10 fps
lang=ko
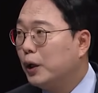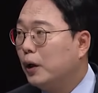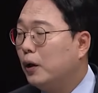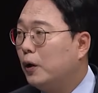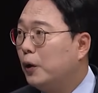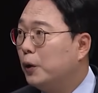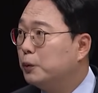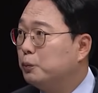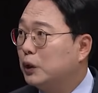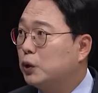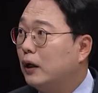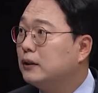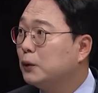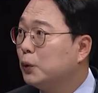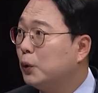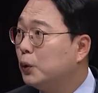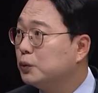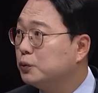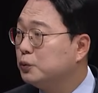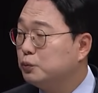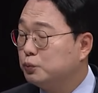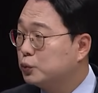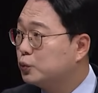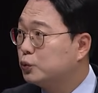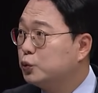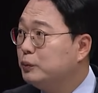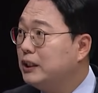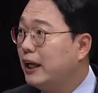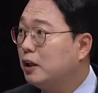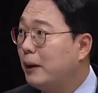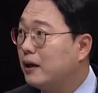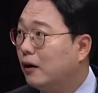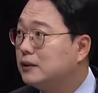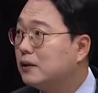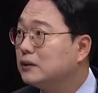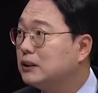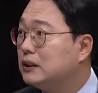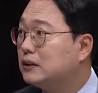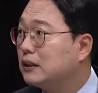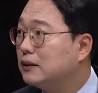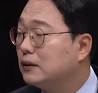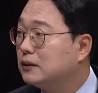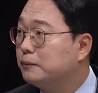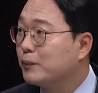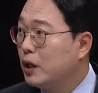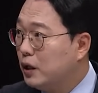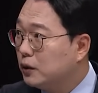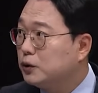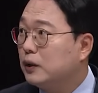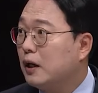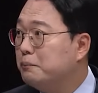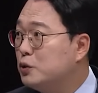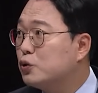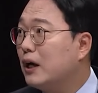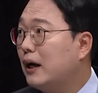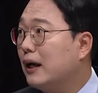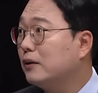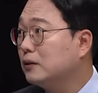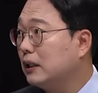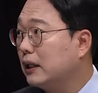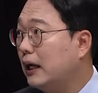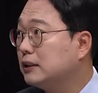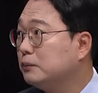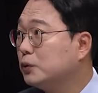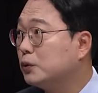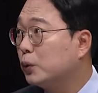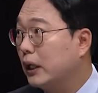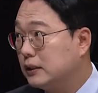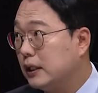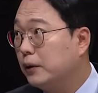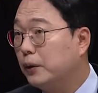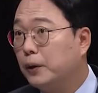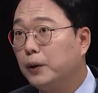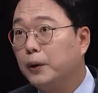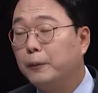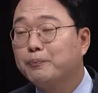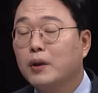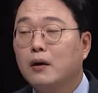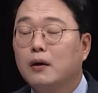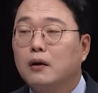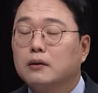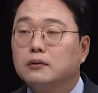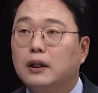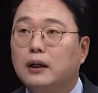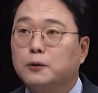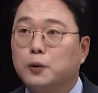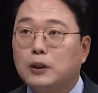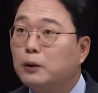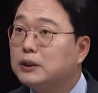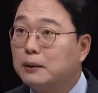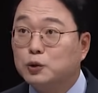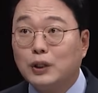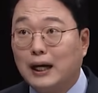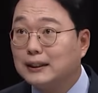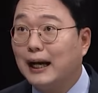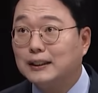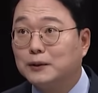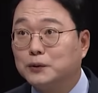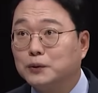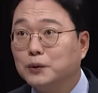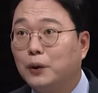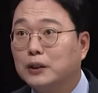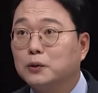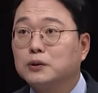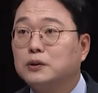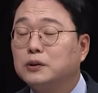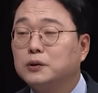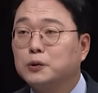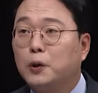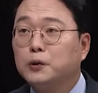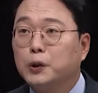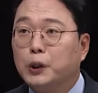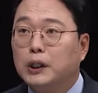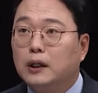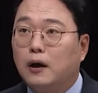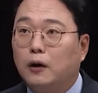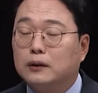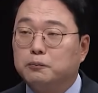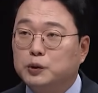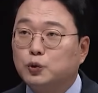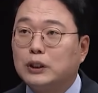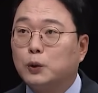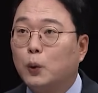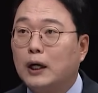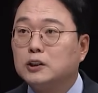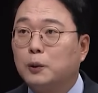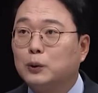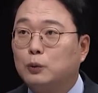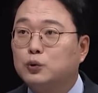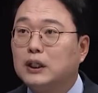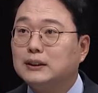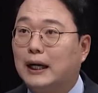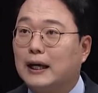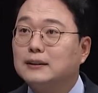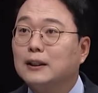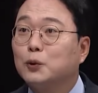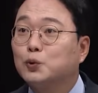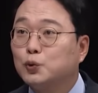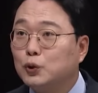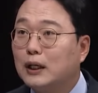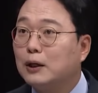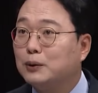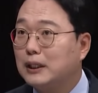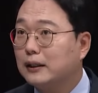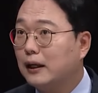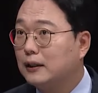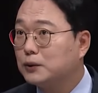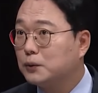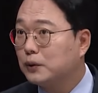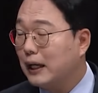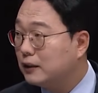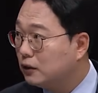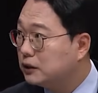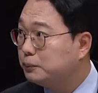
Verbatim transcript: 어막 저한테도 국민의힘의 열성 지지층에서는 천하람 민주당 가라 이런 생각 하시는 분들도 아, 계세요. 네. 근데 그렇다고 제가 민주당 가는 게 아니거든요. 음. 아 음. 저는 그런 어, 민주당 욕하는 것보다 우리가 잘하는 게 더 중요하다고 생각해가지고 음, 그렇게 하는 그렇죠. 것이 음.